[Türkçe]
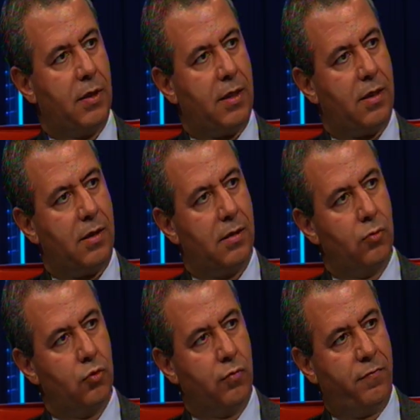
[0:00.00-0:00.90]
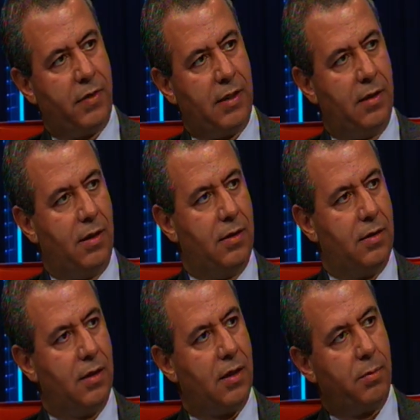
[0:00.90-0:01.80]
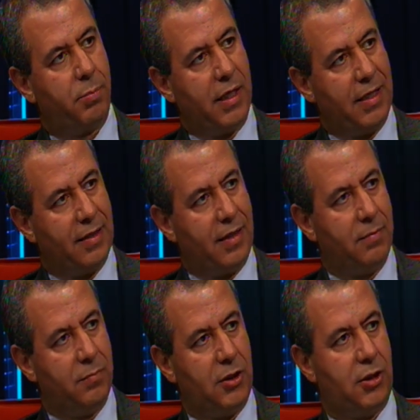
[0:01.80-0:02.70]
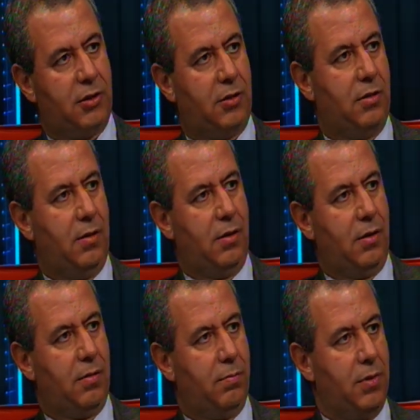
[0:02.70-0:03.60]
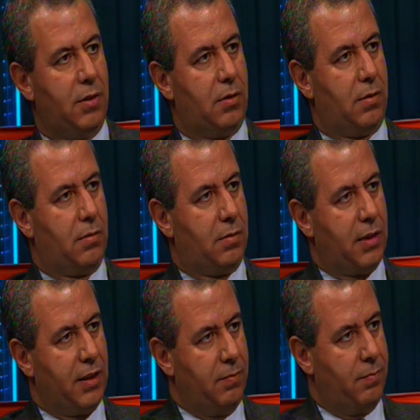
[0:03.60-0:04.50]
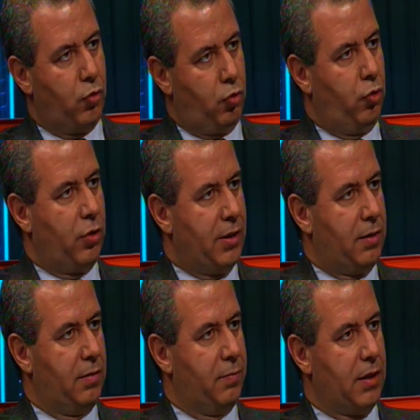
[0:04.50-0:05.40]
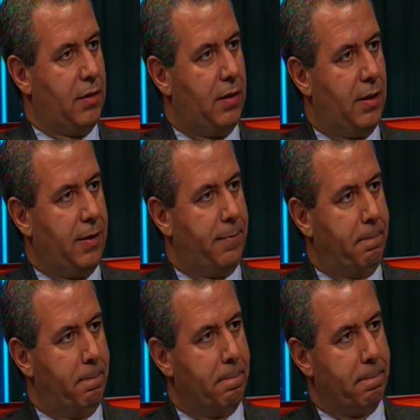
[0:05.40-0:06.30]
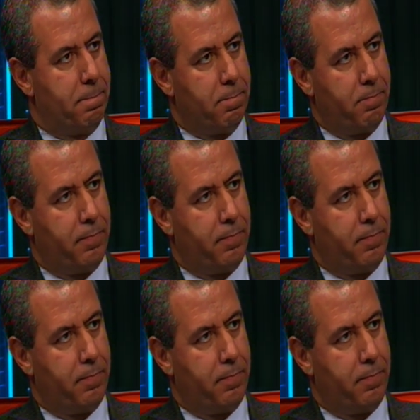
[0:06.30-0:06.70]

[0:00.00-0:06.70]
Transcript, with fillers: daha uzun vadeli, daha planlanmış bir tanım oluyor anladığım kadarıyla. Bir de